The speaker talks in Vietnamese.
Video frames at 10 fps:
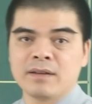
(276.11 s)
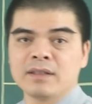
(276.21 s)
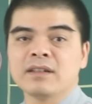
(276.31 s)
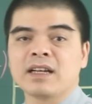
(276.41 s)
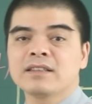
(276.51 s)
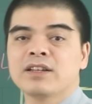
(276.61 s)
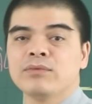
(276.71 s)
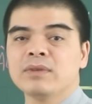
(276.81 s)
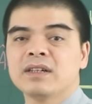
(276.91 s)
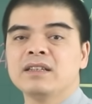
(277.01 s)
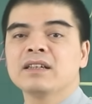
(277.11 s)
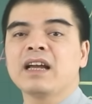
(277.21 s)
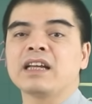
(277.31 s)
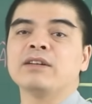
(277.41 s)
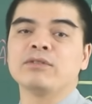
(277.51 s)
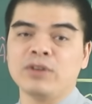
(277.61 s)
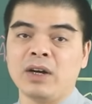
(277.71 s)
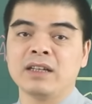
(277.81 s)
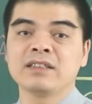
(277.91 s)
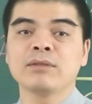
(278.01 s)
từ cách sống đến những cái hành động
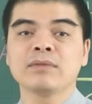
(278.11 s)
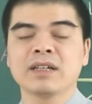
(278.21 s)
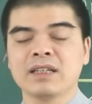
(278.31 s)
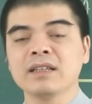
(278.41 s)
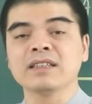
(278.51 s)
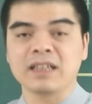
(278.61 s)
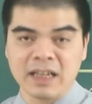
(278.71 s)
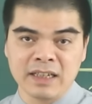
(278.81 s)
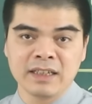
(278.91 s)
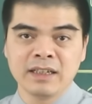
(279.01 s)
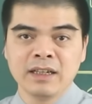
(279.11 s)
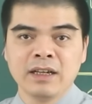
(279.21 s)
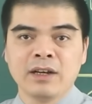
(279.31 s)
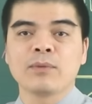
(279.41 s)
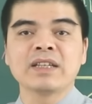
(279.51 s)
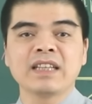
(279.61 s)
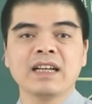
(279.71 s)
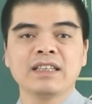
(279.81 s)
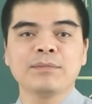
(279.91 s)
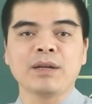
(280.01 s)
nhỏ trong cái thời gian này. Ngoài
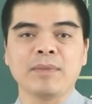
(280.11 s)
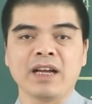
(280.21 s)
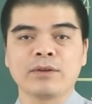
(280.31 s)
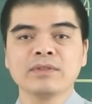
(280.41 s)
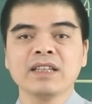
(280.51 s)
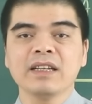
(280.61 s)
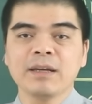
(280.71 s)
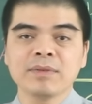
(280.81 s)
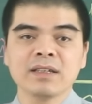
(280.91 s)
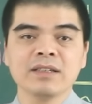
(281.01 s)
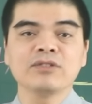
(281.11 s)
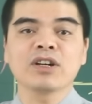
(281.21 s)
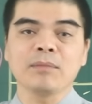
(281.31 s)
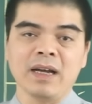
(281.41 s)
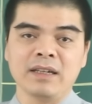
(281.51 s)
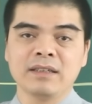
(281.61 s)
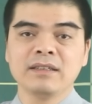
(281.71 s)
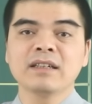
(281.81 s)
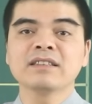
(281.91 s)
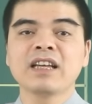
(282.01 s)
ra thì bạn bè cũng sẽ đem tới cho các bạn
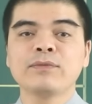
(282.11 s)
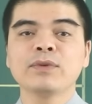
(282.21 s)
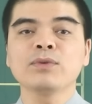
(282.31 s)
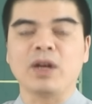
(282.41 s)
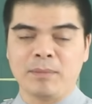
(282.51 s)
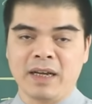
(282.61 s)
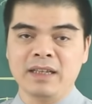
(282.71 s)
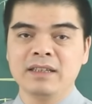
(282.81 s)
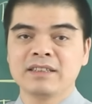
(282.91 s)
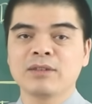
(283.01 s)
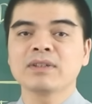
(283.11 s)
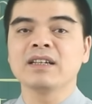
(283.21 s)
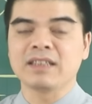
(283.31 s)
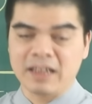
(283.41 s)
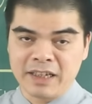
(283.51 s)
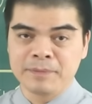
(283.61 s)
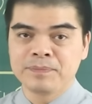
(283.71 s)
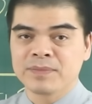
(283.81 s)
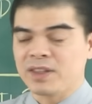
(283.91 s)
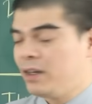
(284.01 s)
những cái giây phút thoải mái trong cái thời gian này
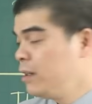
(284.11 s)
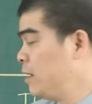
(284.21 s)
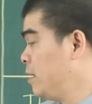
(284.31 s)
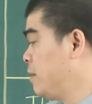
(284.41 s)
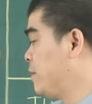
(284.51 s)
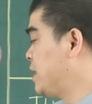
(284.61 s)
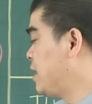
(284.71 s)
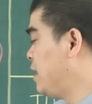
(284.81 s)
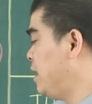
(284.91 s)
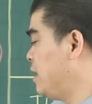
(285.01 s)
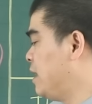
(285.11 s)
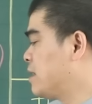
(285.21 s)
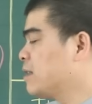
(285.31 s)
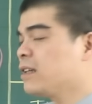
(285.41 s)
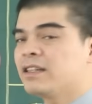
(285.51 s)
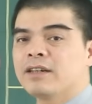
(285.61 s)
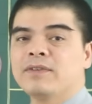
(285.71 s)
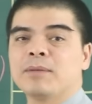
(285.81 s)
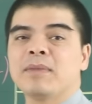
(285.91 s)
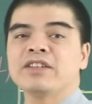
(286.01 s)
đó. Vì thế, để gia tăng thêm cái
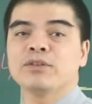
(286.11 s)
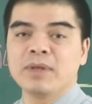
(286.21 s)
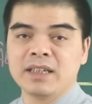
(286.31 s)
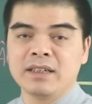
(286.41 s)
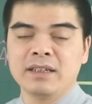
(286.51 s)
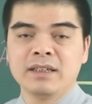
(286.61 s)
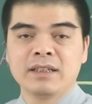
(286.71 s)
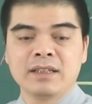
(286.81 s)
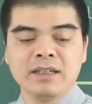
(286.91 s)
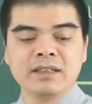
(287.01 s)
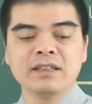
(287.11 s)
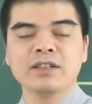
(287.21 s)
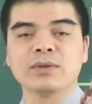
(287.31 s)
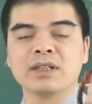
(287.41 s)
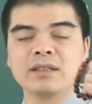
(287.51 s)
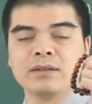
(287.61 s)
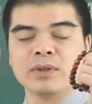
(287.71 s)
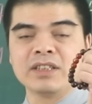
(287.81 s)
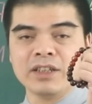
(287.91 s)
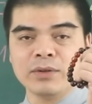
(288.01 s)
vận may cho mình thì những người
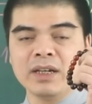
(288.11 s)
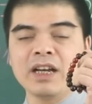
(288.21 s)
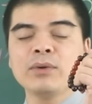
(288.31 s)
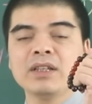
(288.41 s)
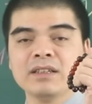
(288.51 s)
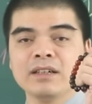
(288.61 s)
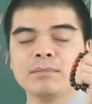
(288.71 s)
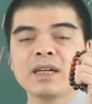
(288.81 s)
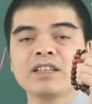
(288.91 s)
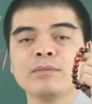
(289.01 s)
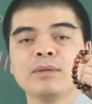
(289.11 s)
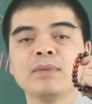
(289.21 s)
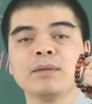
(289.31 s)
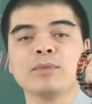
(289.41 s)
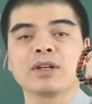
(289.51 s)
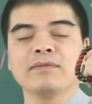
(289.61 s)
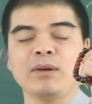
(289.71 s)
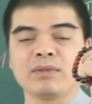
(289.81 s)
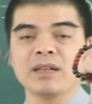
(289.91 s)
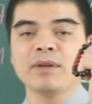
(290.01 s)
tuổi Sửu hãy luôn nhớ mang theo bên mình một cái
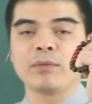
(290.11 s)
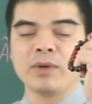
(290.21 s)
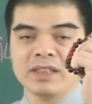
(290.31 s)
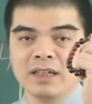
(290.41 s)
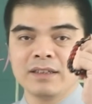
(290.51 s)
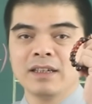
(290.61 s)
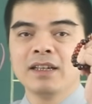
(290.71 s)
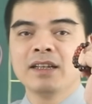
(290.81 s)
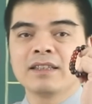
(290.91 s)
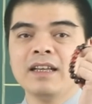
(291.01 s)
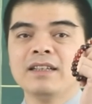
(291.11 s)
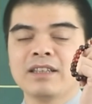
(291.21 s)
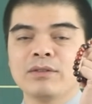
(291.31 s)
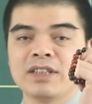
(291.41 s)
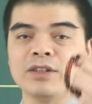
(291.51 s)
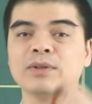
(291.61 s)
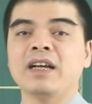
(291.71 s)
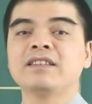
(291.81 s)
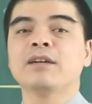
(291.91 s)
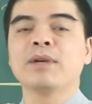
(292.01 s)
vòng tam hợp quý nhân Tỵ Dậu Sửu
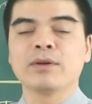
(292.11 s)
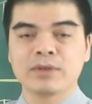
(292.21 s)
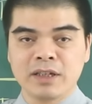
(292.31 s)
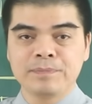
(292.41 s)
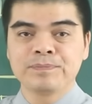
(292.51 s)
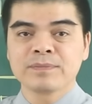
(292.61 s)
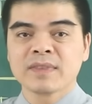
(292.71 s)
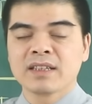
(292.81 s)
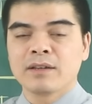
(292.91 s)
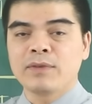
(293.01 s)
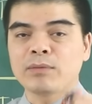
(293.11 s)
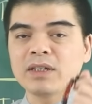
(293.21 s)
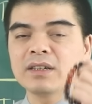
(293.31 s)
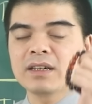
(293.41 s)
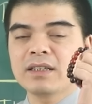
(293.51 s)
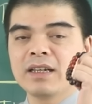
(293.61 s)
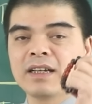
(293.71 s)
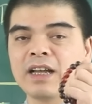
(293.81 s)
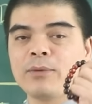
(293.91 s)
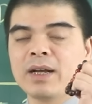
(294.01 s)
để trợ mệnh hộ thân. Vòng đã được các
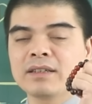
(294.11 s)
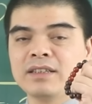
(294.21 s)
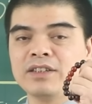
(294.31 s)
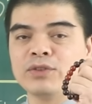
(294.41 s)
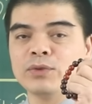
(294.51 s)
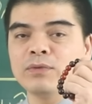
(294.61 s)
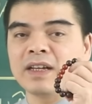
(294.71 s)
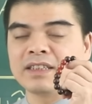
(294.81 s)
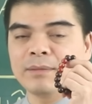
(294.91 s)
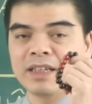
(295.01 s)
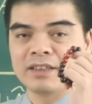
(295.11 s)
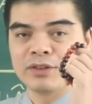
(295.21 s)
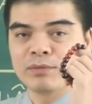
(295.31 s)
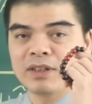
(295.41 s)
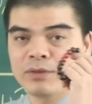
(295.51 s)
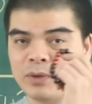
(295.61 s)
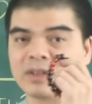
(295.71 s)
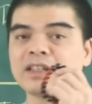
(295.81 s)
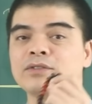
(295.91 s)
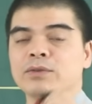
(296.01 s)
thầy khai quang chỉ chú và xem ngày sử dụng theo
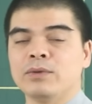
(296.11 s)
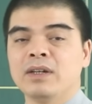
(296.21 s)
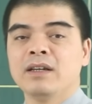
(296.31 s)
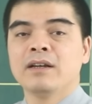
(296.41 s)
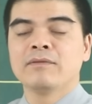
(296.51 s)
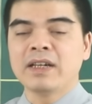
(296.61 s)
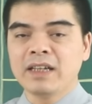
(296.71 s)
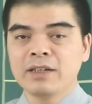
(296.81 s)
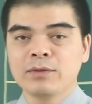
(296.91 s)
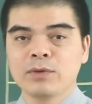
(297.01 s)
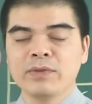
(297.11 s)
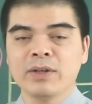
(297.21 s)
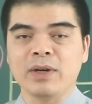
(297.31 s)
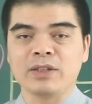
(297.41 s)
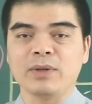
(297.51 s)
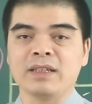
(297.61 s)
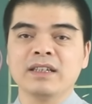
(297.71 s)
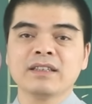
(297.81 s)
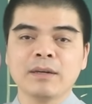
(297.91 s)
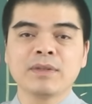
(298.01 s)
tuổi của gia chủ. Vậy nên quý vị hoàn toàn
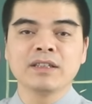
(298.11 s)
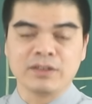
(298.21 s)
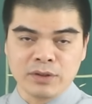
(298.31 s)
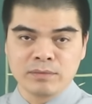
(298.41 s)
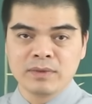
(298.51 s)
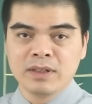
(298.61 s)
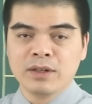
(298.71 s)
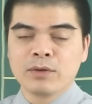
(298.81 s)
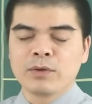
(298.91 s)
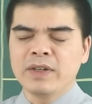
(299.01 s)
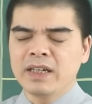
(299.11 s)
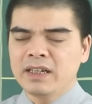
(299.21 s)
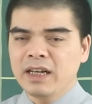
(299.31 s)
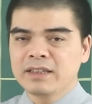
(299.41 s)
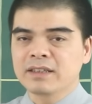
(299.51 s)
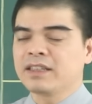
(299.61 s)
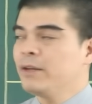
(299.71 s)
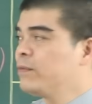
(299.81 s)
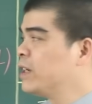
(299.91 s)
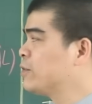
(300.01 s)
yên tâm khi sử dụng. Quý vị liên hệ trực
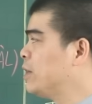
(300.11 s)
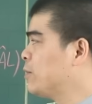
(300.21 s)
tiếp với số